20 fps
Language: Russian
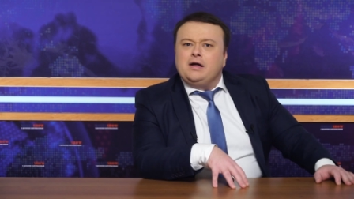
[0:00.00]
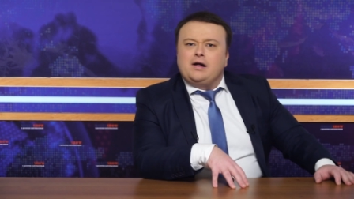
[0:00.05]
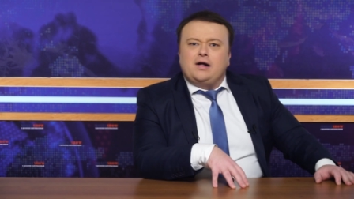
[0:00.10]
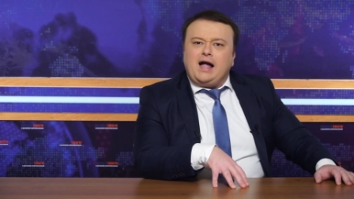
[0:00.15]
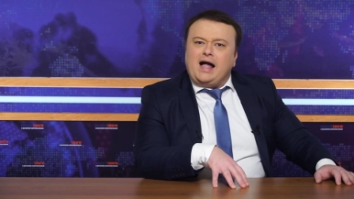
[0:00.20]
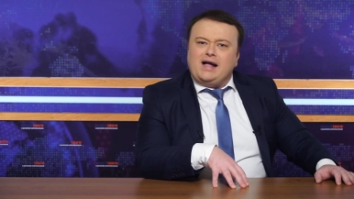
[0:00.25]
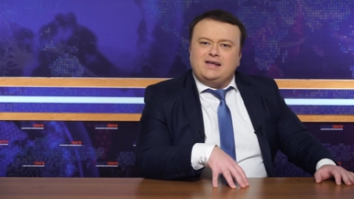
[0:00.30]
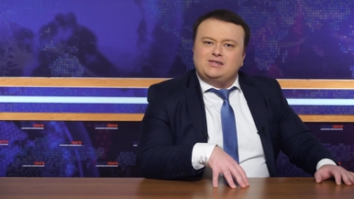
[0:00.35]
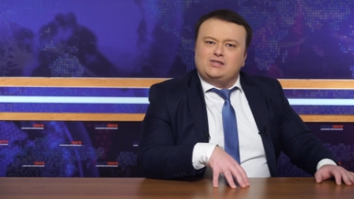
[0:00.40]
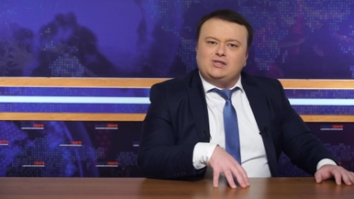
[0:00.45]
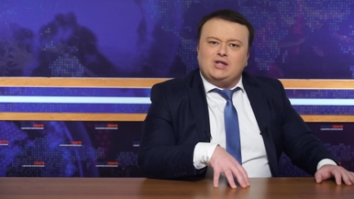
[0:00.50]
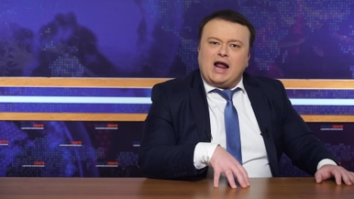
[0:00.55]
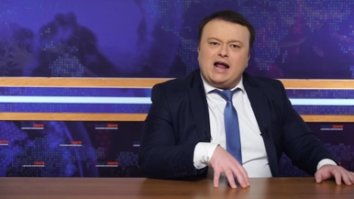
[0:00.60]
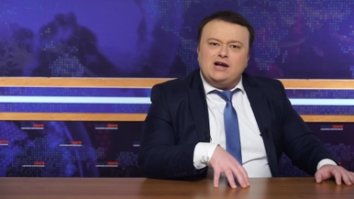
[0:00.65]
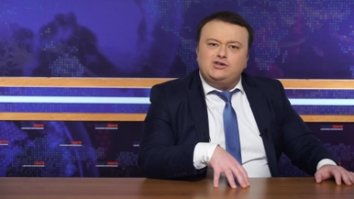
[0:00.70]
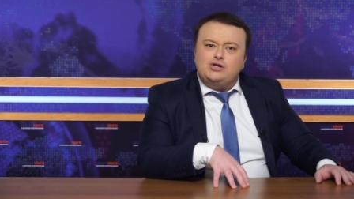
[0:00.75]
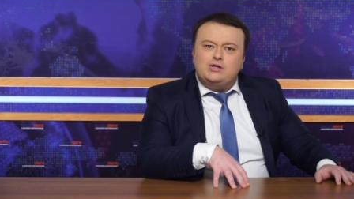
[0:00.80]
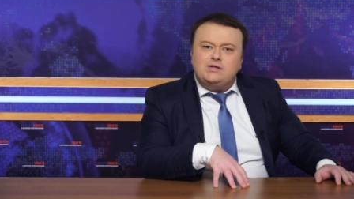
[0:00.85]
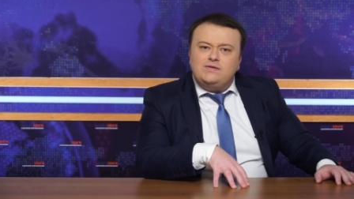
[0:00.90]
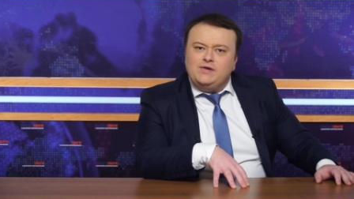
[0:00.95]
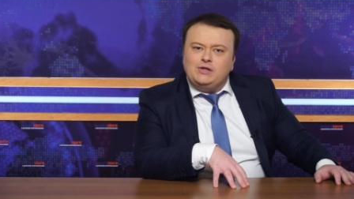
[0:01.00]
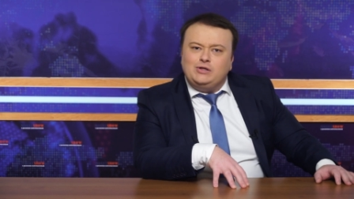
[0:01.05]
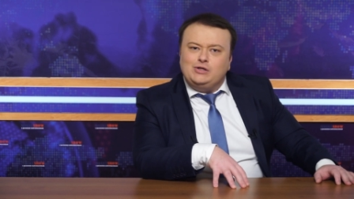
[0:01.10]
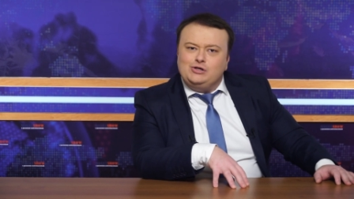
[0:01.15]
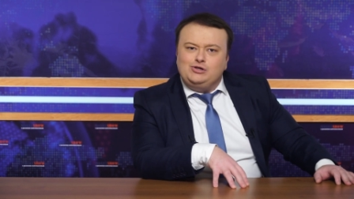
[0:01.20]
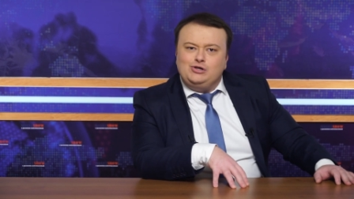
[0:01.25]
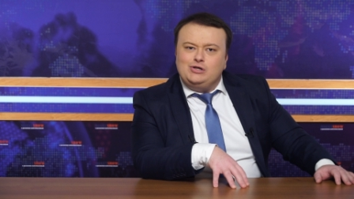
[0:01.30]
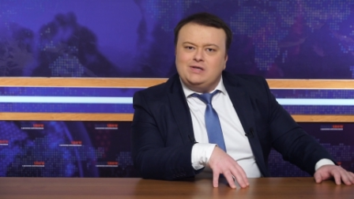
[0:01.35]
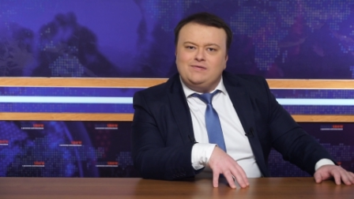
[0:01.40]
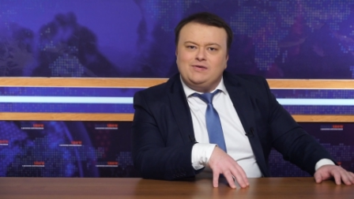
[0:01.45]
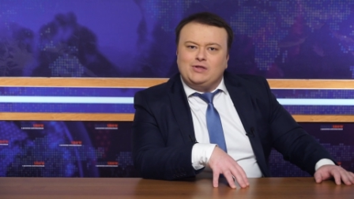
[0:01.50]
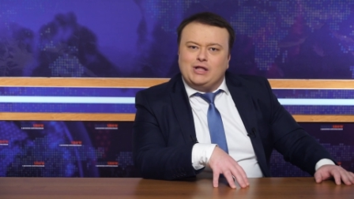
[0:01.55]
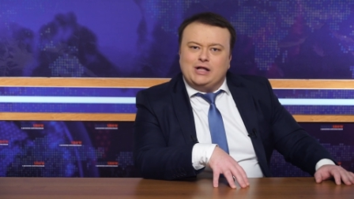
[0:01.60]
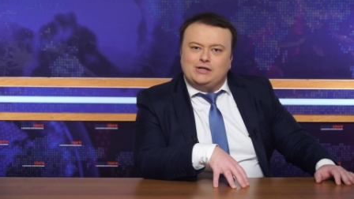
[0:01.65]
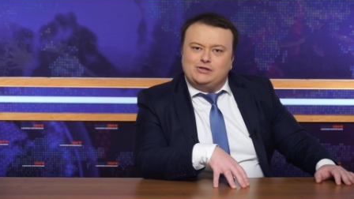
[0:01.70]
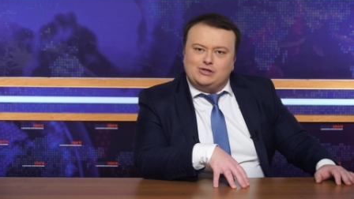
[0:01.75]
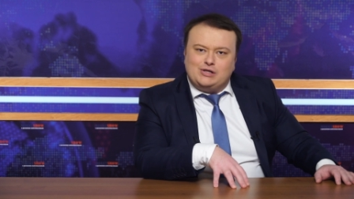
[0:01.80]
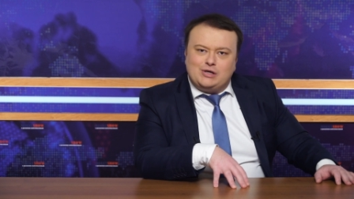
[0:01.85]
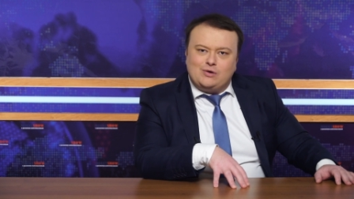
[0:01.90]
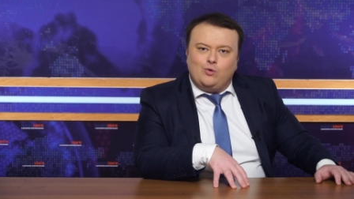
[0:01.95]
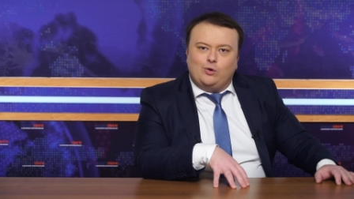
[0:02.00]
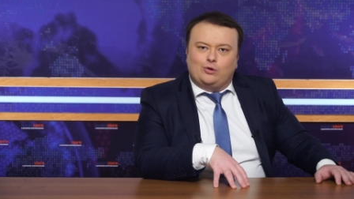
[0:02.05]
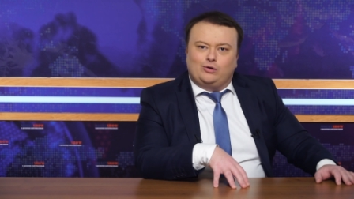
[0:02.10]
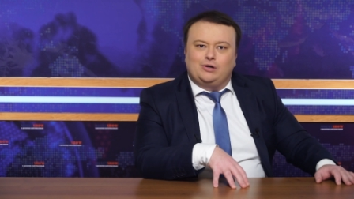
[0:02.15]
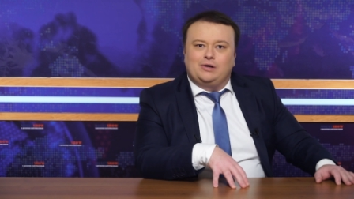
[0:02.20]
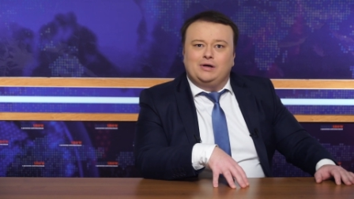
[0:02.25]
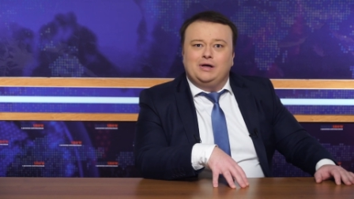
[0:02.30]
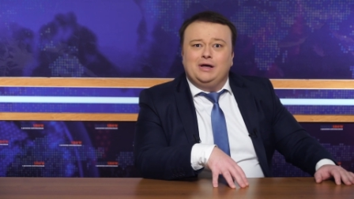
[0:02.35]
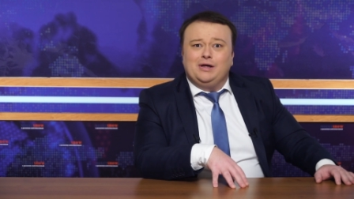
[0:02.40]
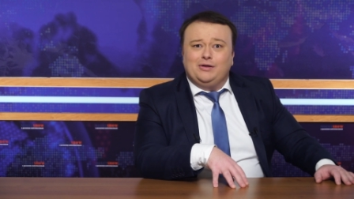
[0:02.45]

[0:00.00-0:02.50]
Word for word: Как страшен 2019 год.